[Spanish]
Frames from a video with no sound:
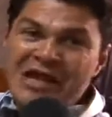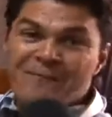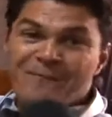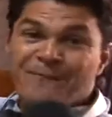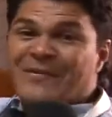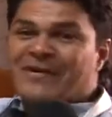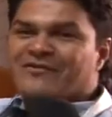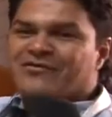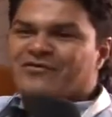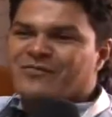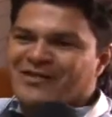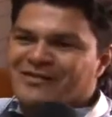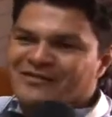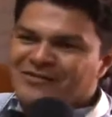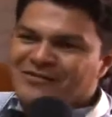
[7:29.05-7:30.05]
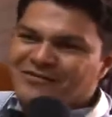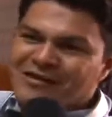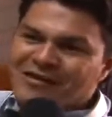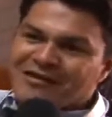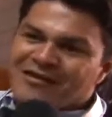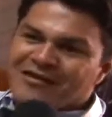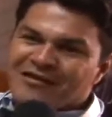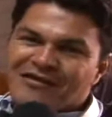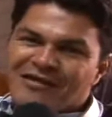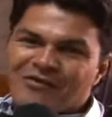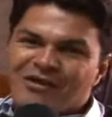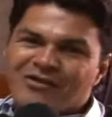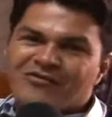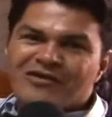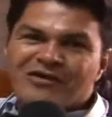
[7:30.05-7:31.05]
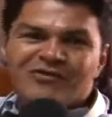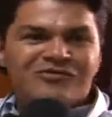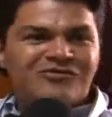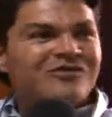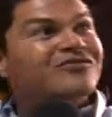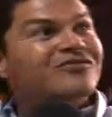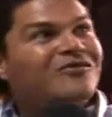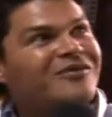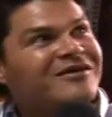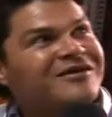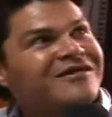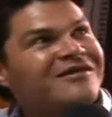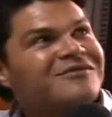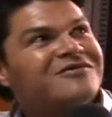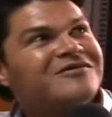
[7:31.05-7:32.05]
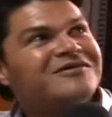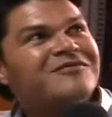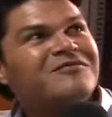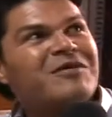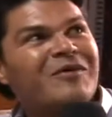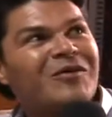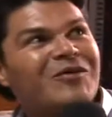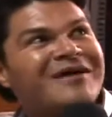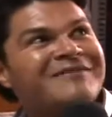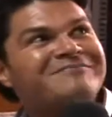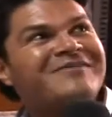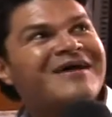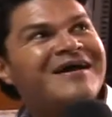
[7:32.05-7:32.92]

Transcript: me sorprendieron y que bueno, un saludo de todo tu compañero ¿cómo se llama? Paula.